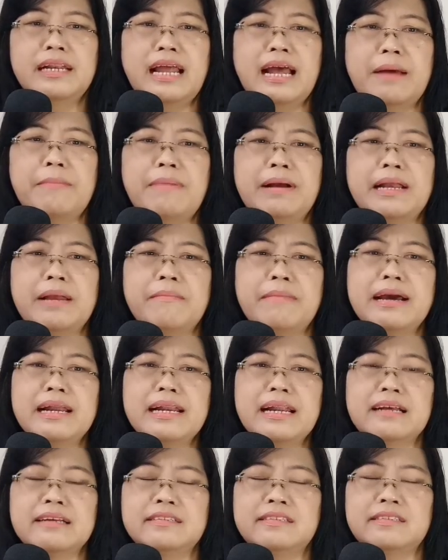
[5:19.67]
Nah,
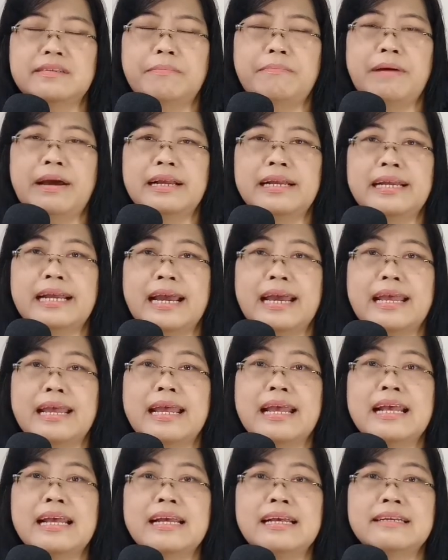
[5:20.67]
bagaimana
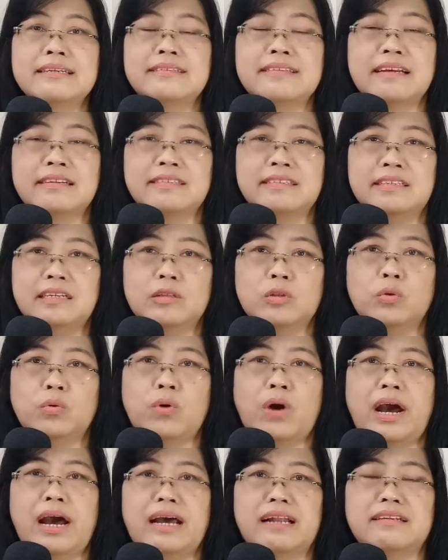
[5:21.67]
sebagai saksi
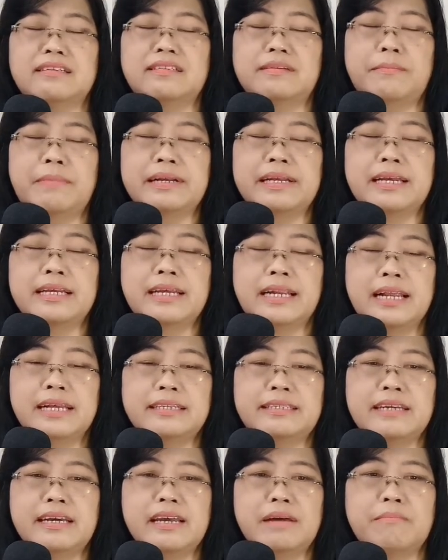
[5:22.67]
Tuhan sebagai
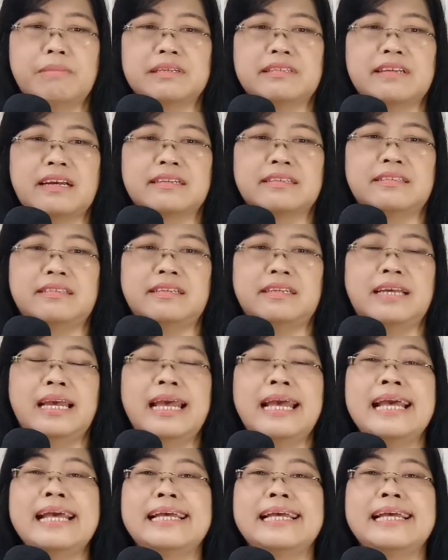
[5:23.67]
gereja yang bersaksi,